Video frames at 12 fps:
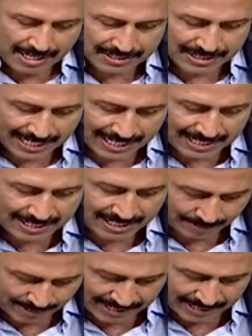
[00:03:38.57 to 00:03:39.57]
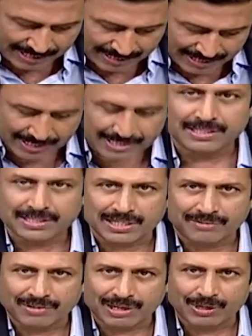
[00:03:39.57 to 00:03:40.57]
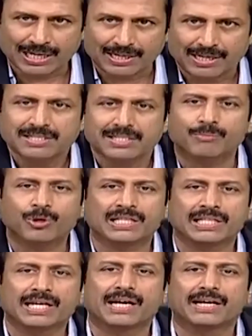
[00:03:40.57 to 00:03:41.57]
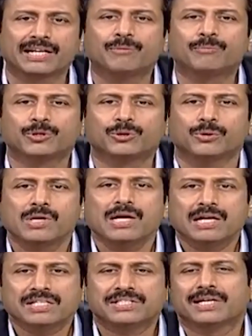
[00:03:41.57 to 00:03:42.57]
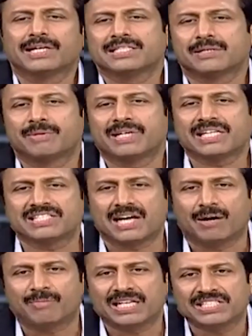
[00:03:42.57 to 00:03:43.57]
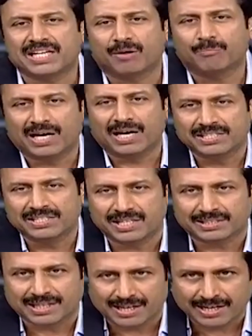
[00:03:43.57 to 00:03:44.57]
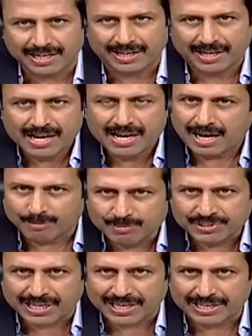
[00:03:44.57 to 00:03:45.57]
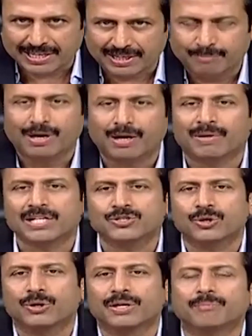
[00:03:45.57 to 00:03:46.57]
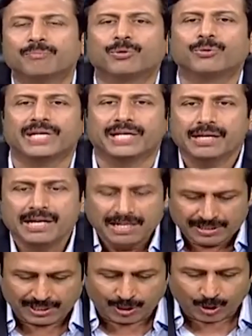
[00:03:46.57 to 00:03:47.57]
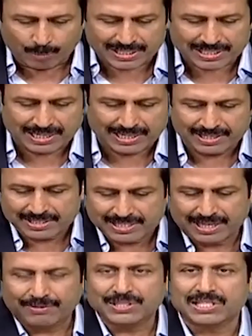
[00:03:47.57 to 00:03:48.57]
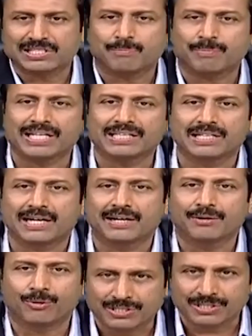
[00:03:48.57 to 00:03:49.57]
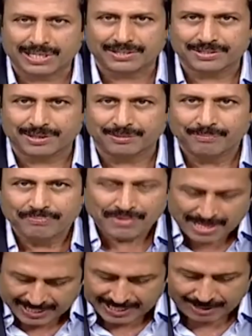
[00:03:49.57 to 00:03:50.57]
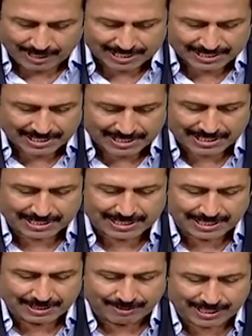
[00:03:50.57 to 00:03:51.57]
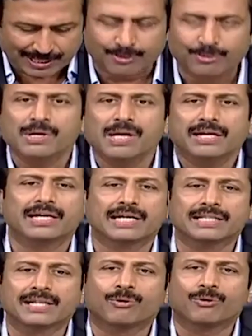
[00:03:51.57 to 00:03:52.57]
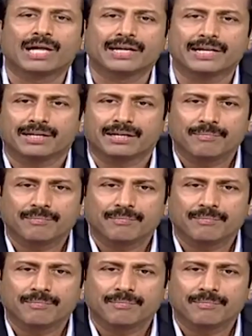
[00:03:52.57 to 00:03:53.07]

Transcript: జర్నలిజానికి సంబంధించిన విలువల్ని సమున్నతంగా నిలుపుతూ జర్నలిజం అంటే సామాజిక బాధ్యత అనే అంశాన్ని మా మనసుల్లో నింపుకుని తెలుగు ప్రజలకి సేవ చేసే ప్రయత్నాన్ని కొనసాగిస్తాం ఈ అవకాశం ఇచ్చిన ధన్యవాదాలు ఈ గందరగోళాన్ని